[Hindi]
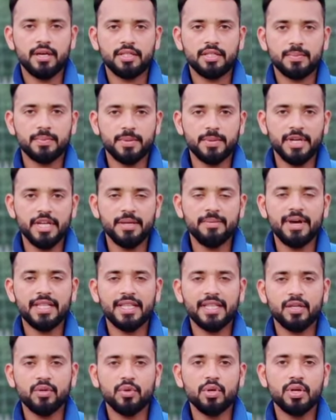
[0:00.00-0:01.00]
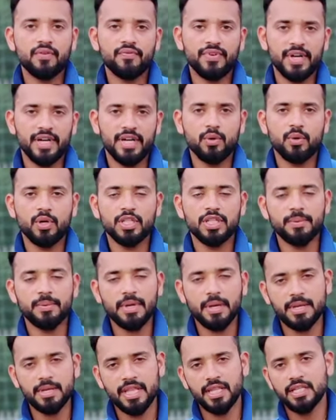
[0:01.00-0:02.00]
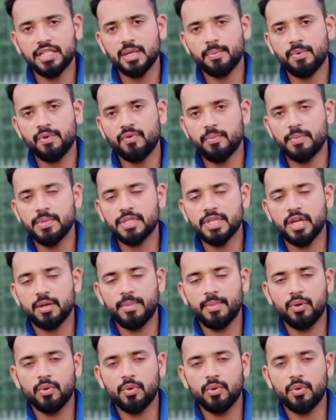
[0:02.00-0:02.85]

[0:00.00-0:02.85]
सबसे बड़ी बात है क्योंकि कंफर्ट होगा तभी आप ज़्यादा अच्छा परफॉर्मेंस कर